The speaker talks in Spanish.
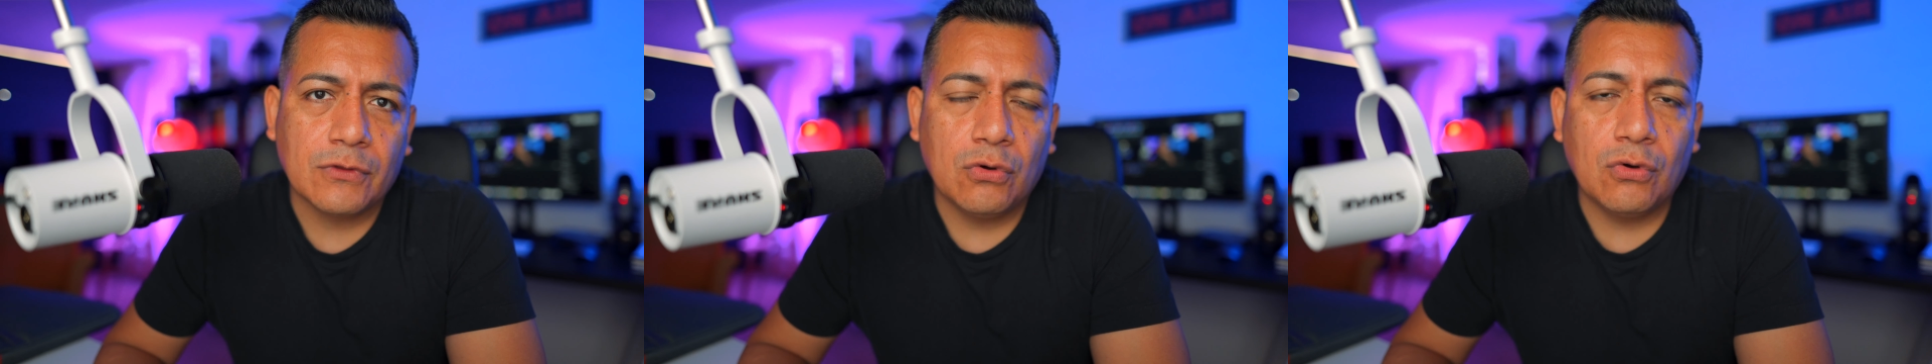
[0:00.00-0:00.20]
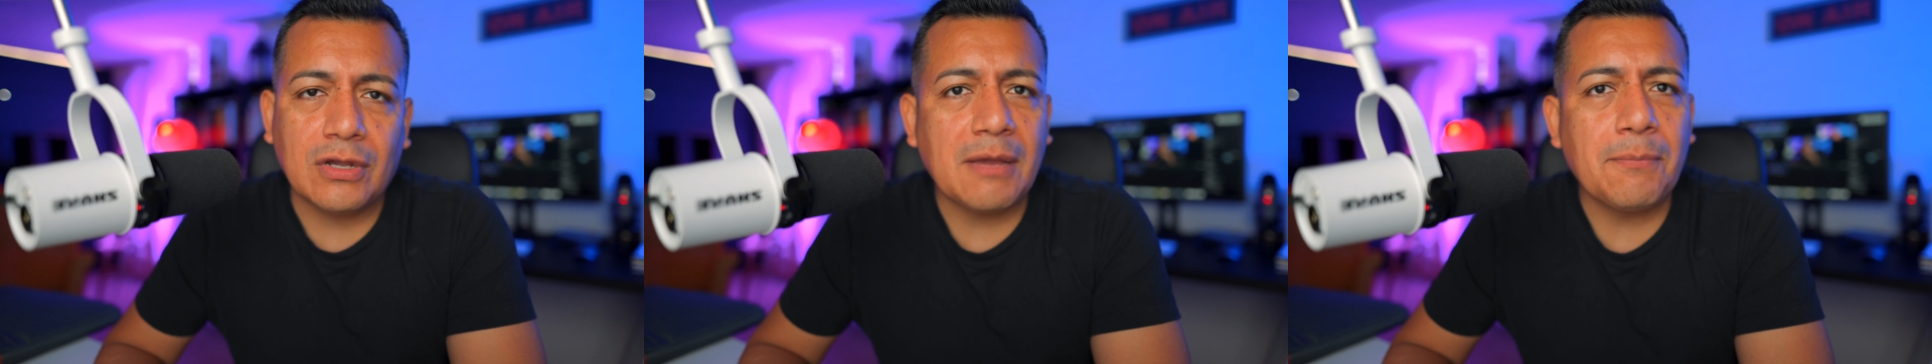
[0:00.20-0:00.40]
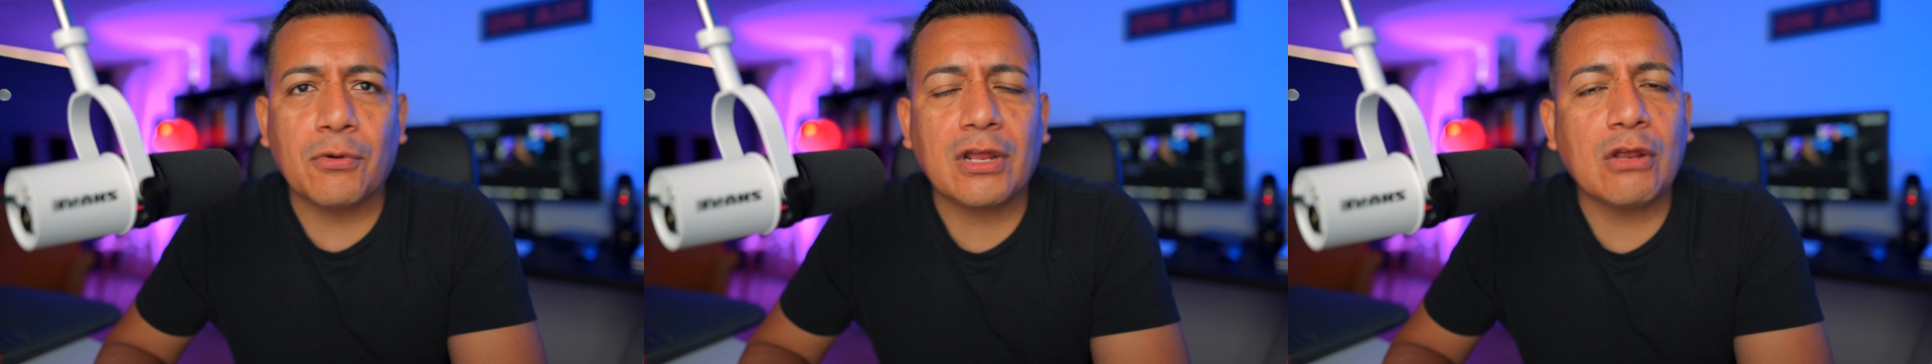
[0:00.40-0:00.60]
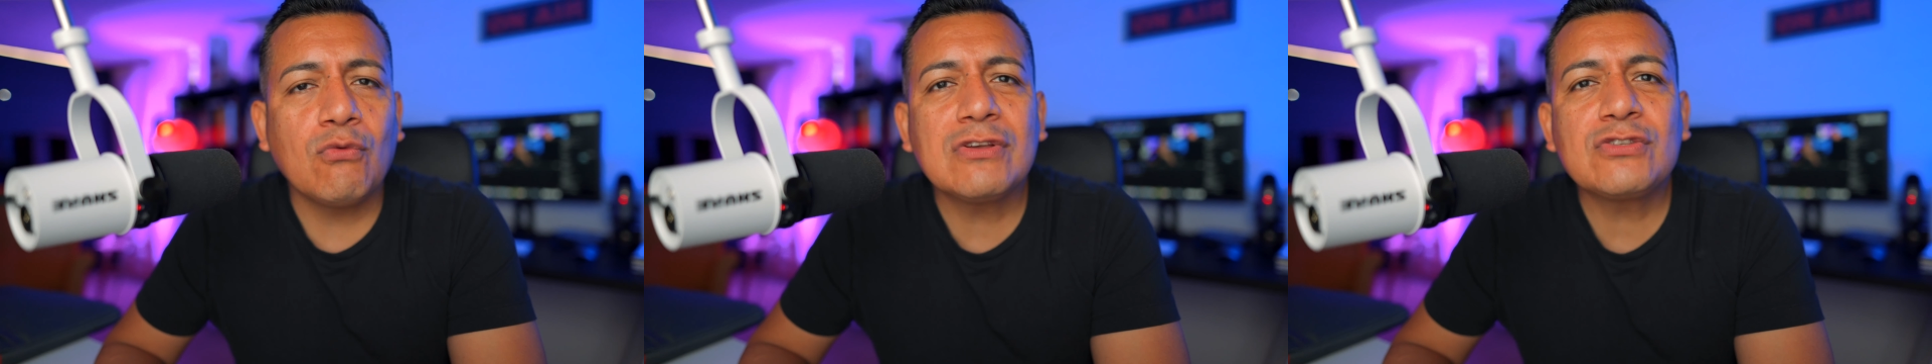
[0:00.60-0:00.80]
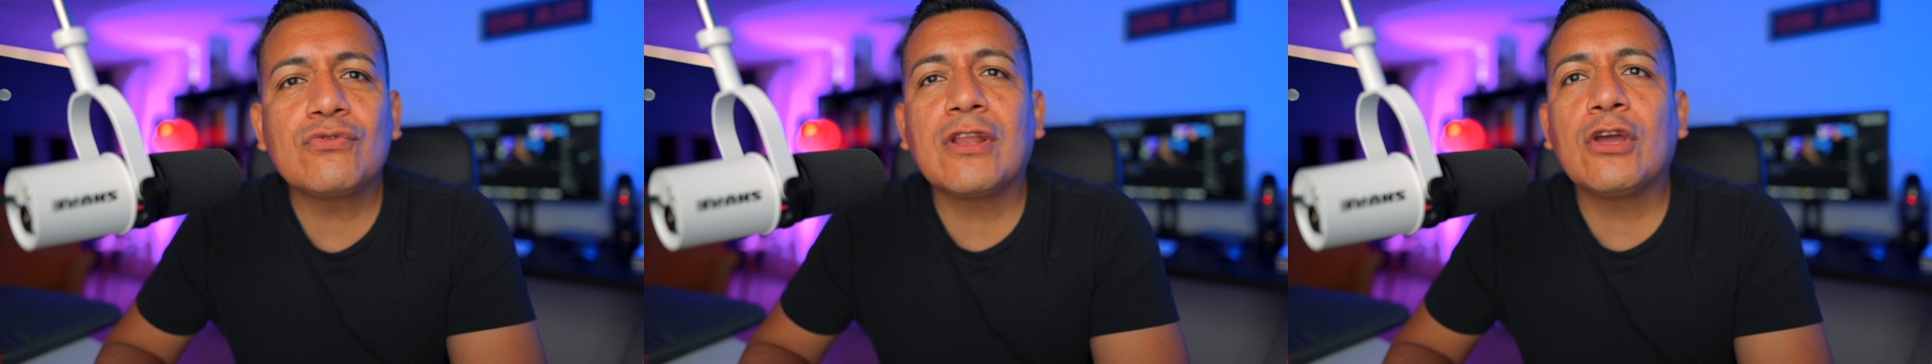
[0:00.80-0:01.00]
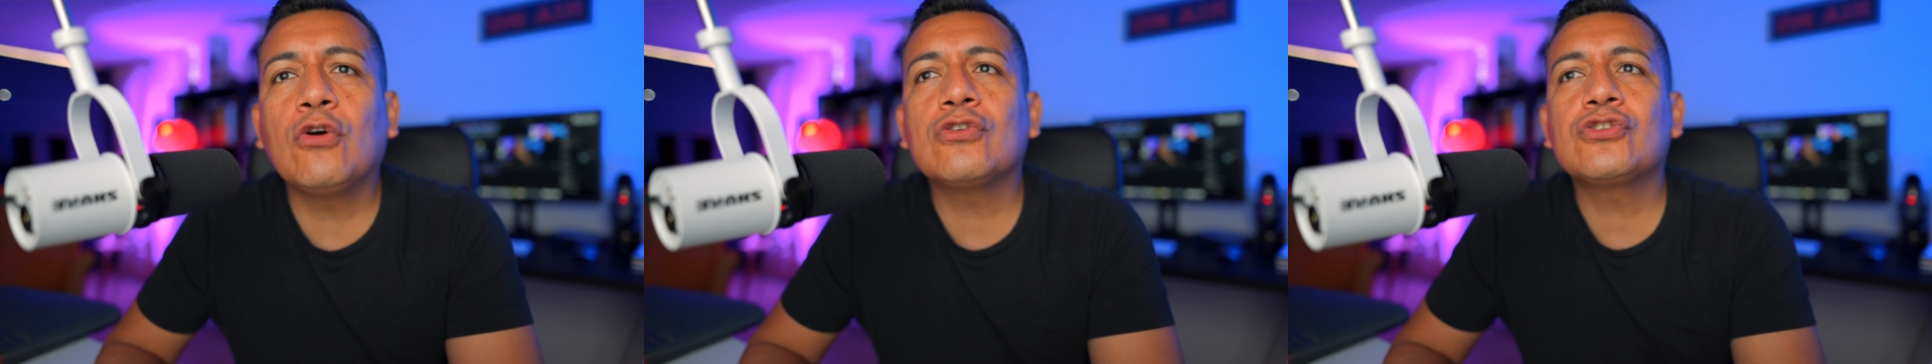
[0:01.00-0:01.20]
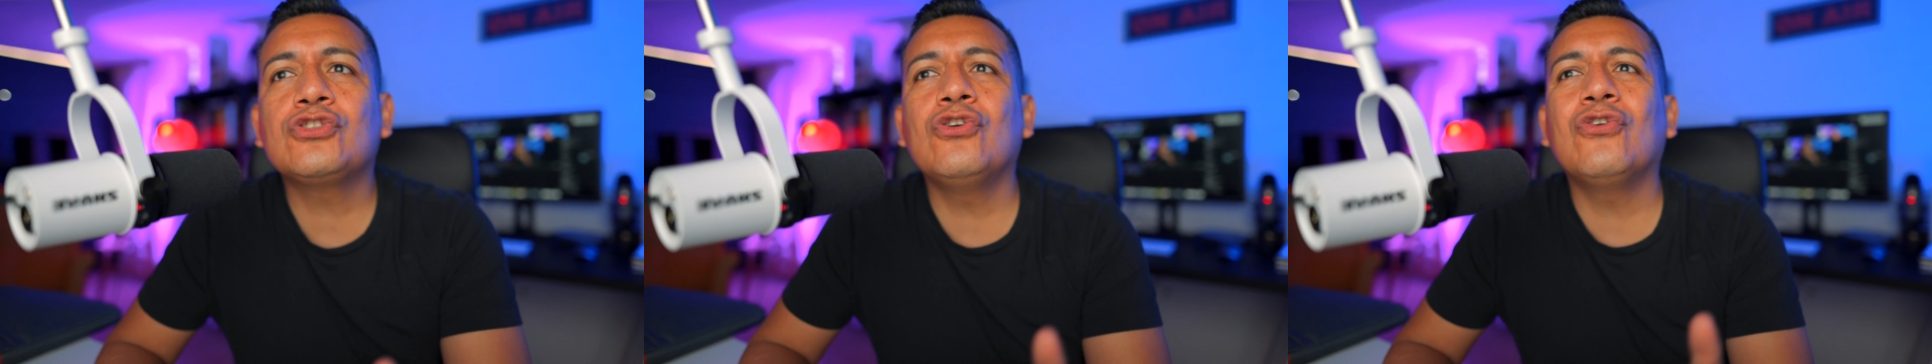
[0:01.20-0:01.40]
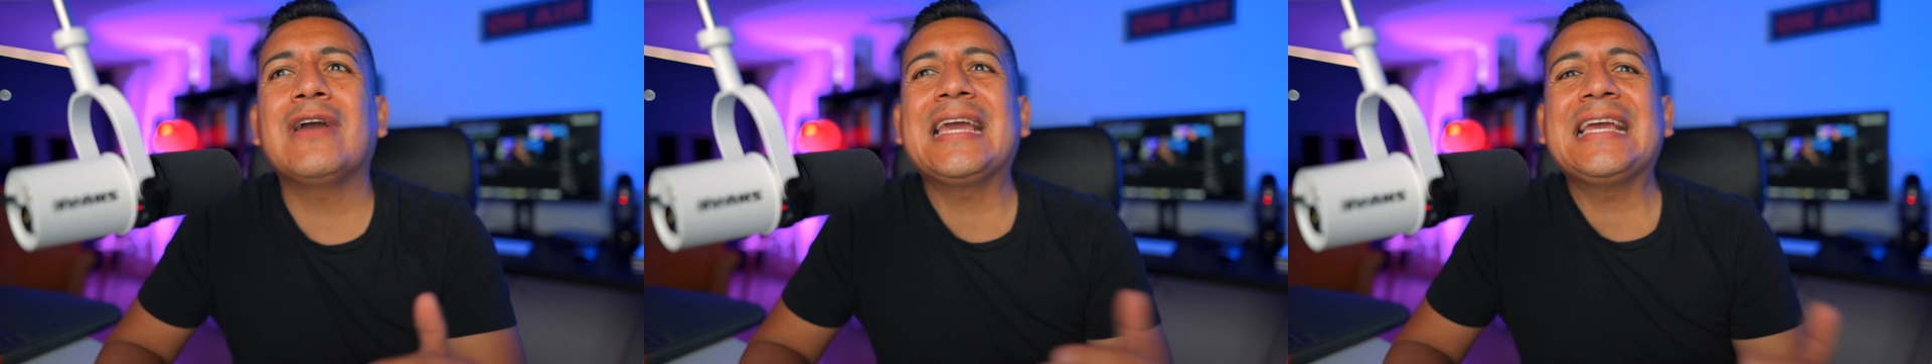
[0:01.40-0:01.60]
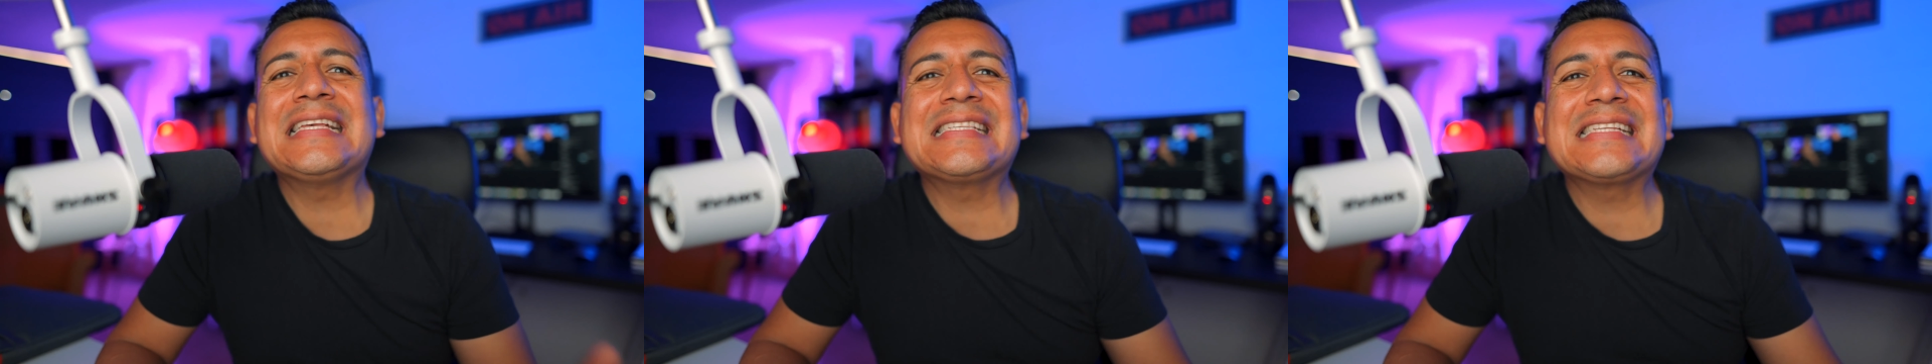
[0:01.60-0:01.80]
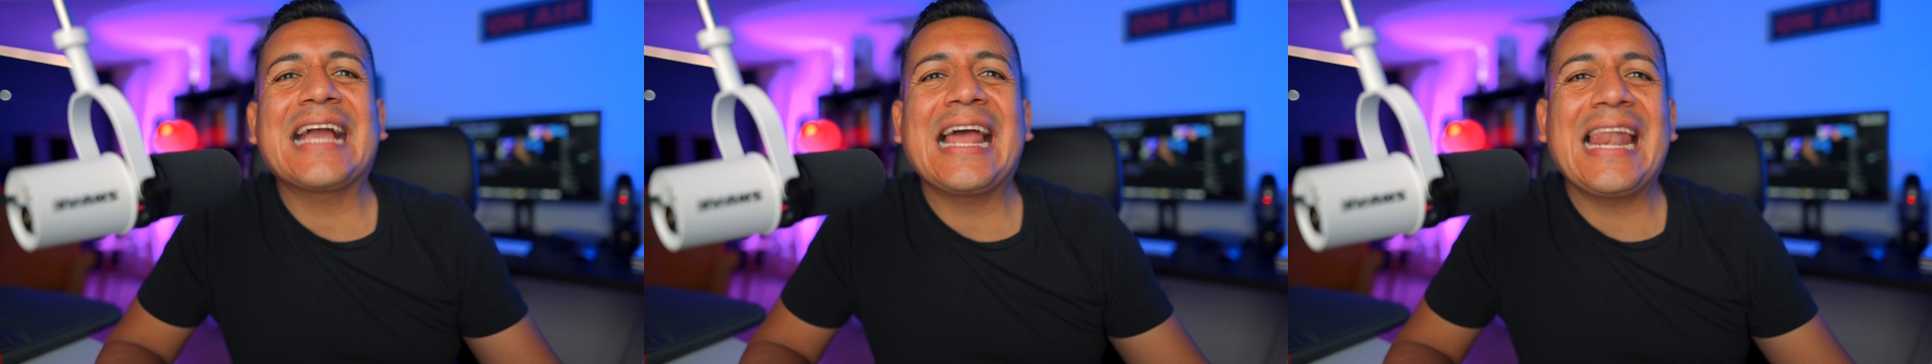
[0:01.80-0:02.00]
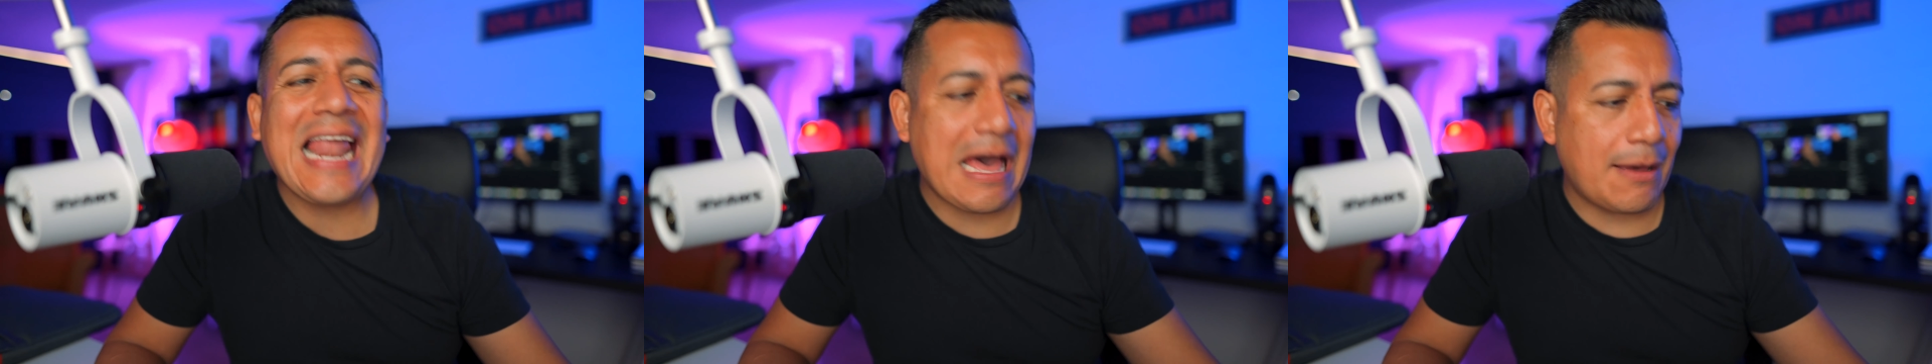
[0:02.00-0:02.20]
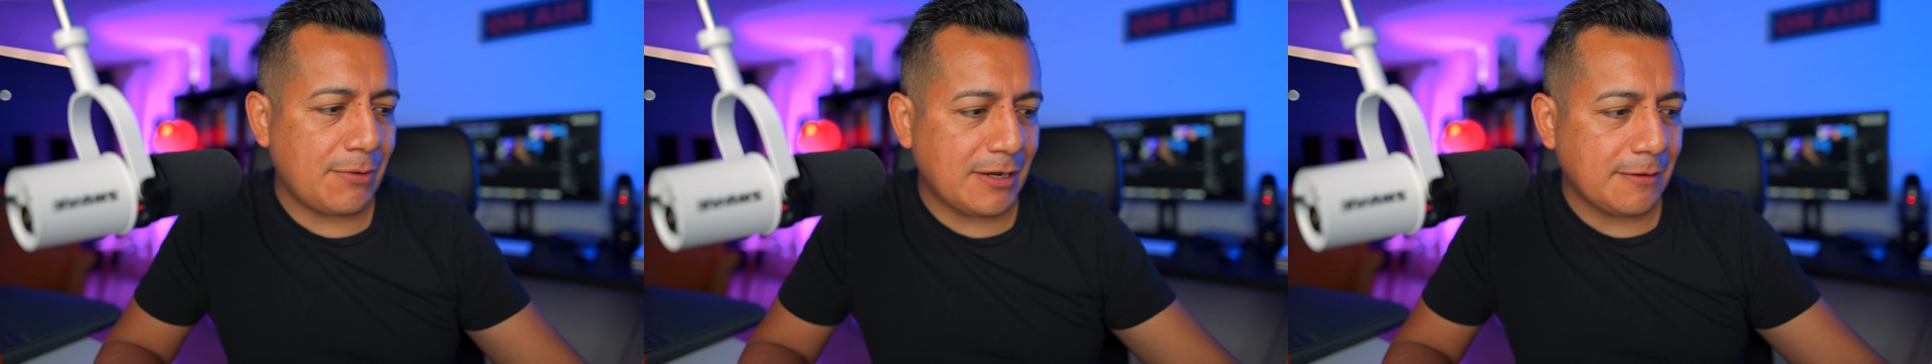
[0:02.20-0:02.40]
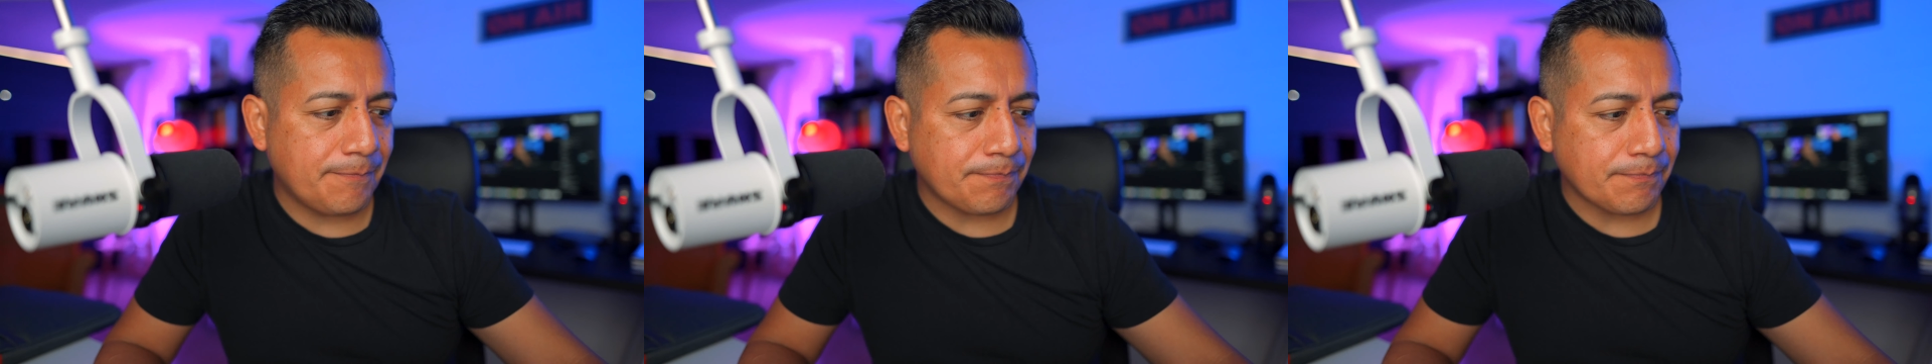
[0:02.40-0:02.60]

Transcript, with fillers: ¿Ok? Porque no es un negocio escalable.